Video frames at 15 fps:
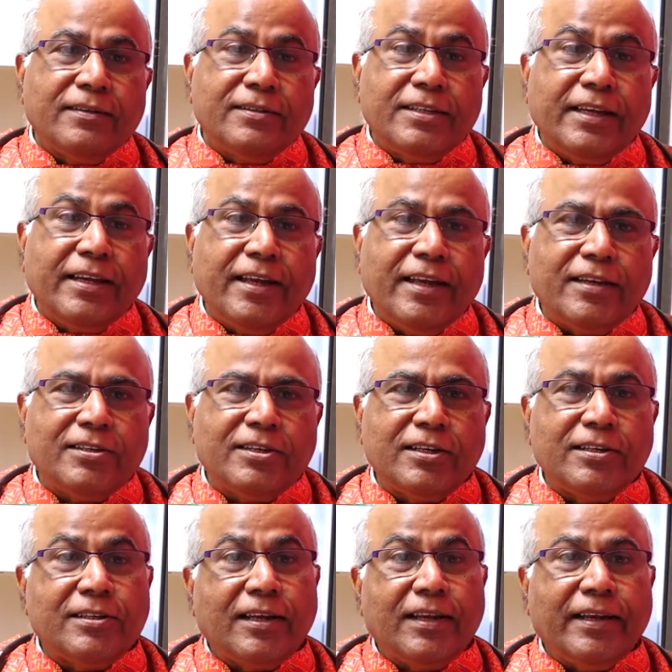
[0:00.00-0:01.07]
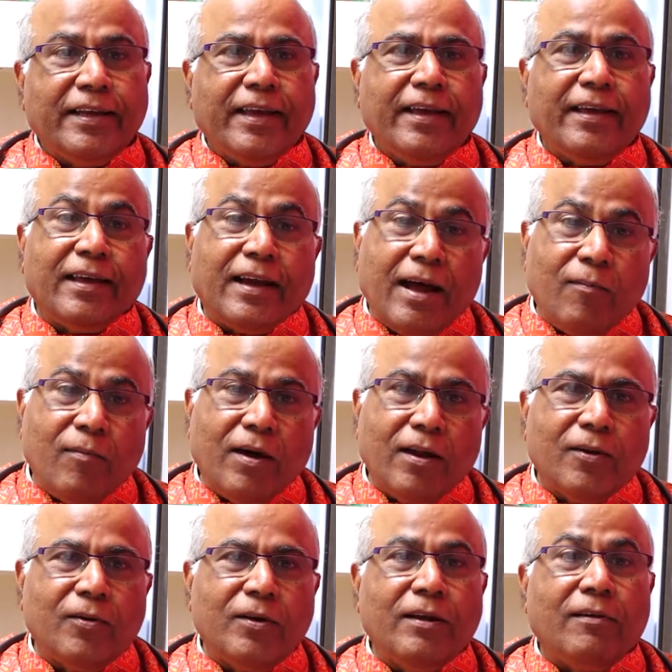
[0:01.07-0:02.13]
సీనియర్ సిటిజన్లకి
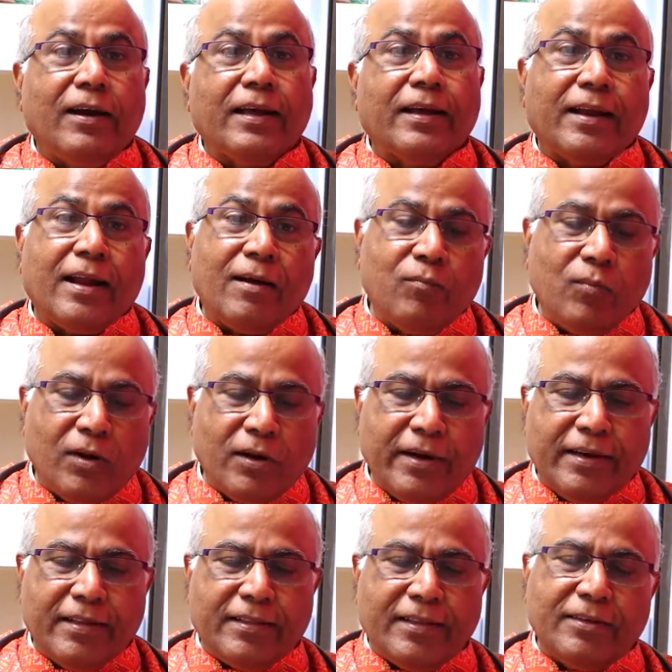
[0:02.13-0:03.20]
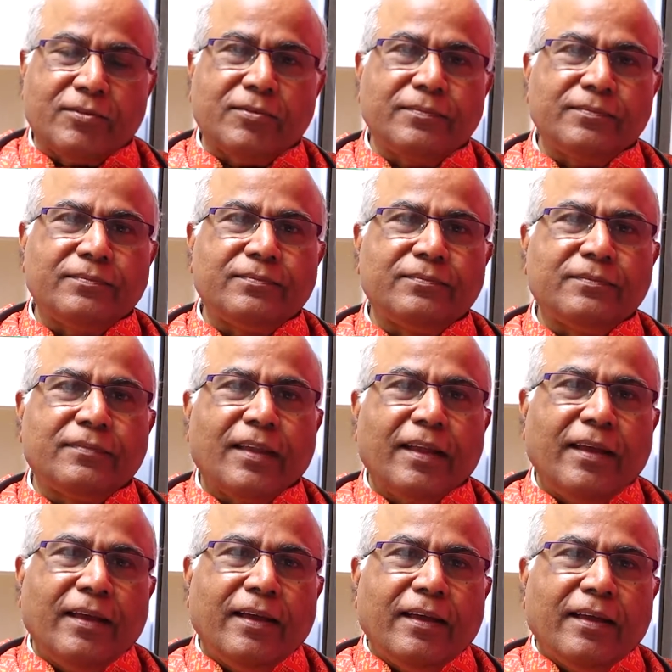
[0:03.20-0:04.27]
గ్రామాల్లో ఉండే వాళ్ళకి రామ్ములగ అంటే తెలుసు
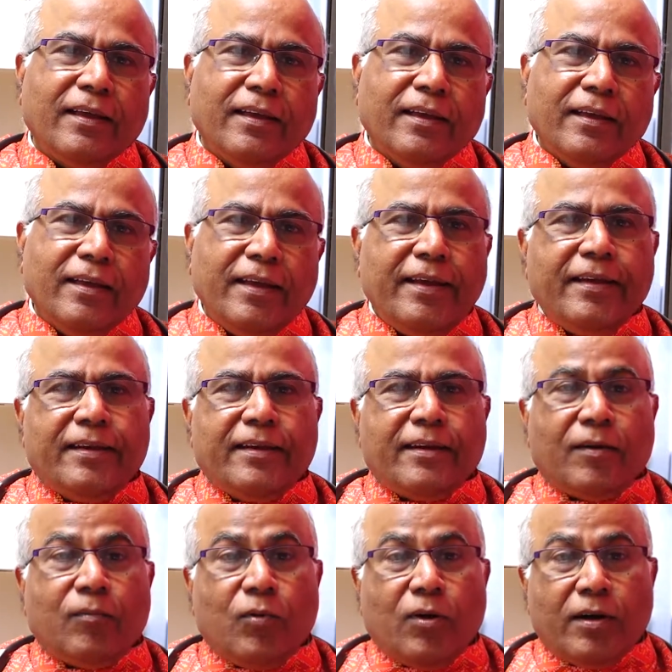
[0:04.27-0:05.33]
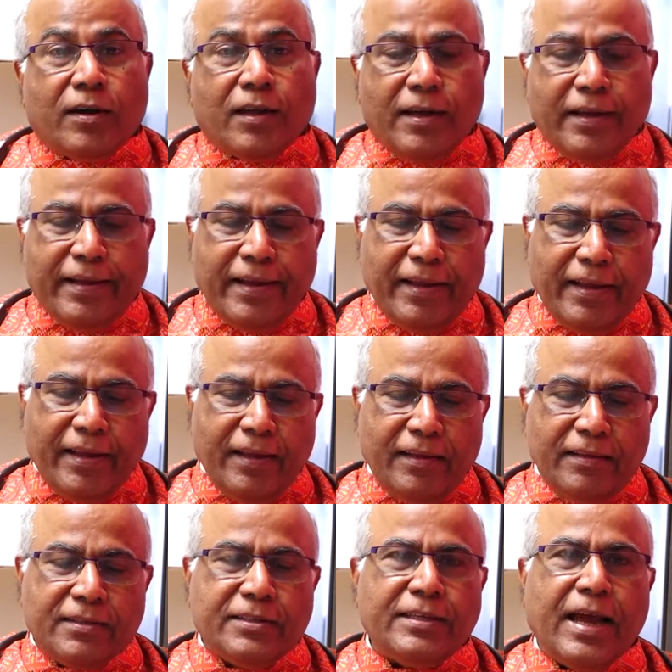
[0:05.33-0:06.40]
ఈ టమోటాని
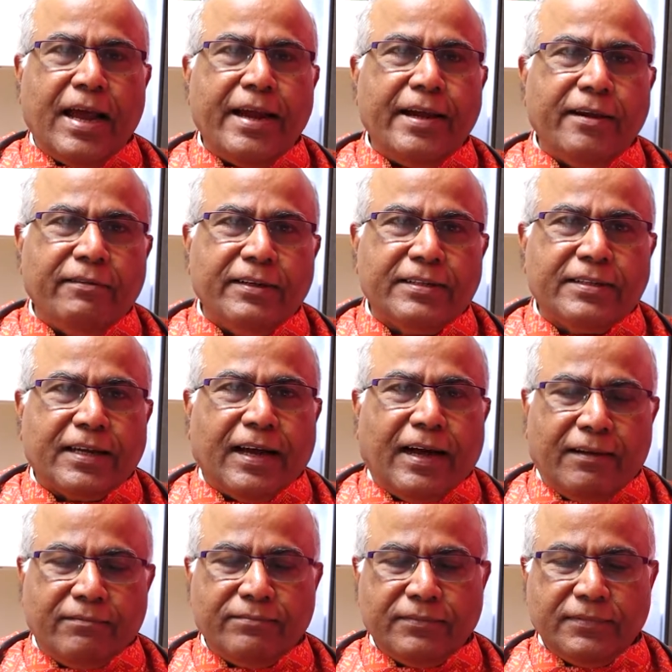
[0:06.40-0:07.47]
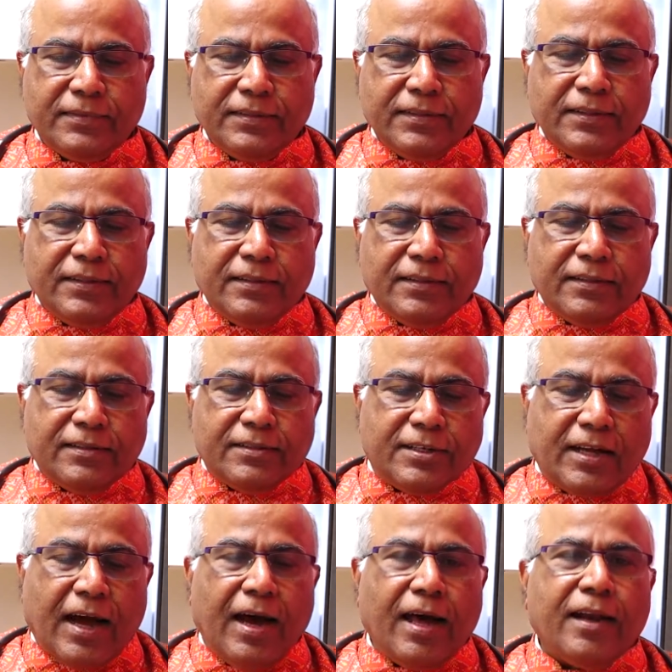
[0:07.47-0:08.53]
శాండ్విచ్గా
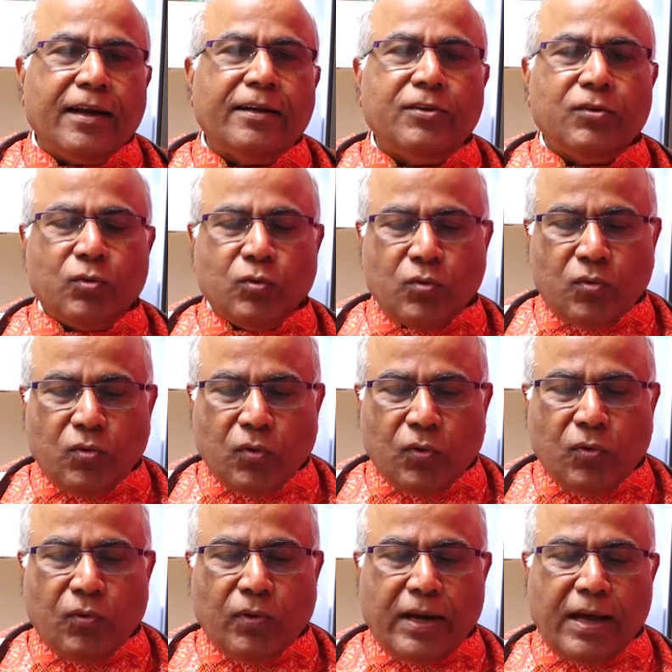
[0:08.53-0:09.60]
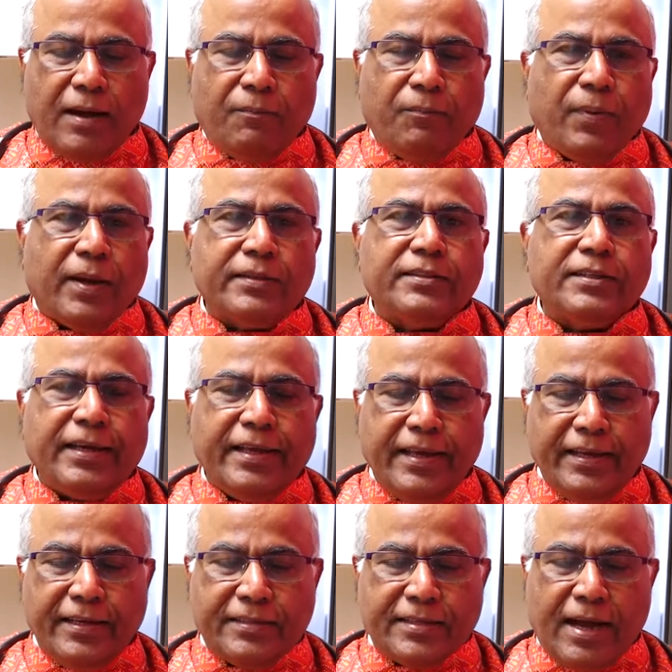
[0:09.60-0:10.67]
సాలడ్ కూర
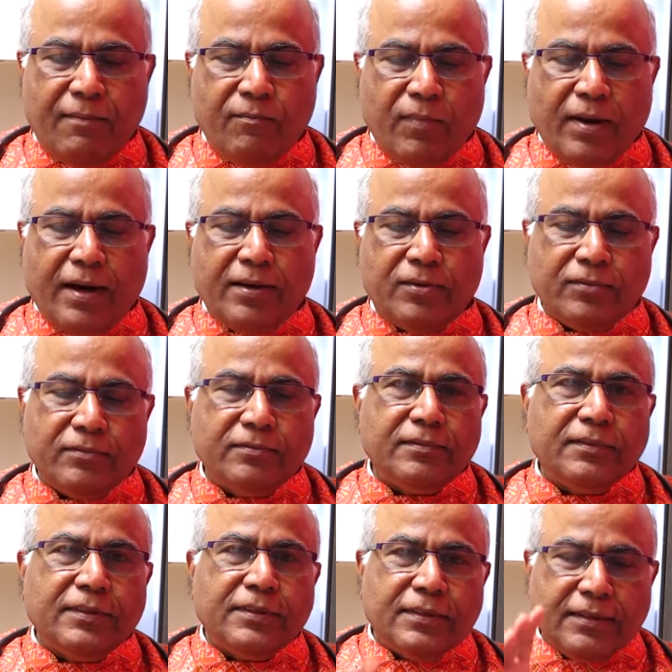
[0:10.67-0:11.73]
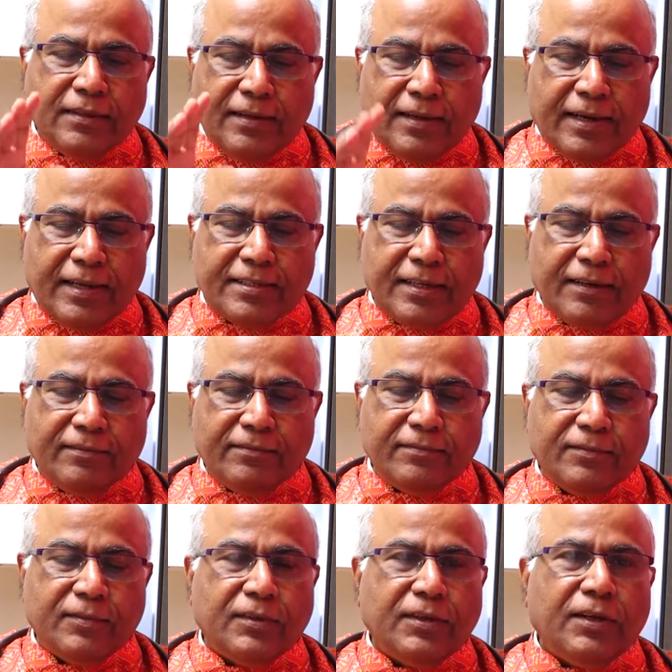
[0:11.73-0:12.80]
పచ్చడి సాంబారు రసం
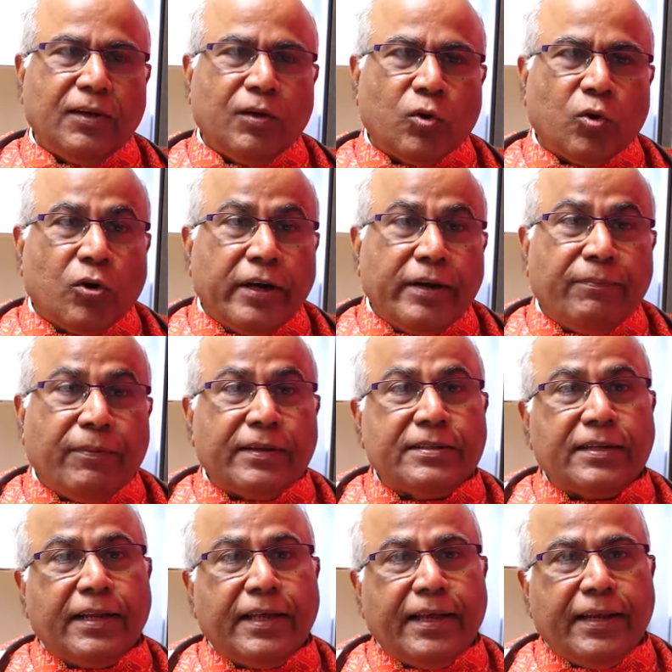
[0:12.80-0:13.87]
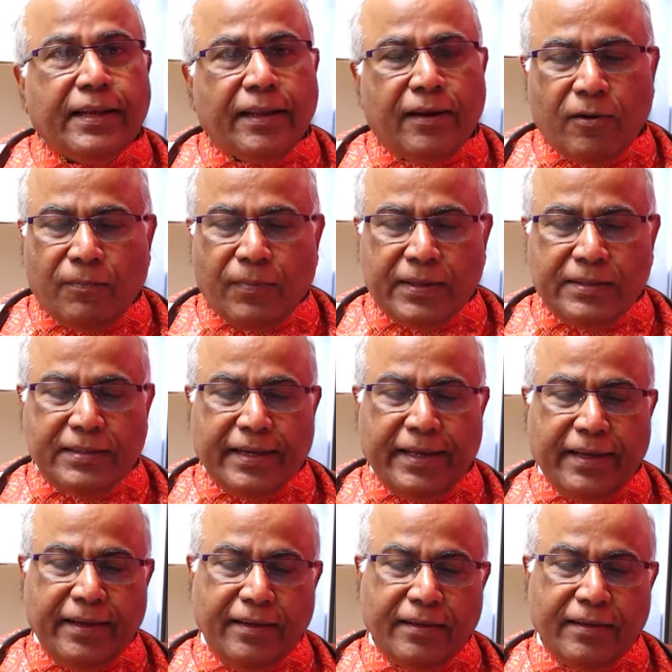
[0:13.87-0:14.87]
రోటి పచ్చడి నిలవ పచ్చడి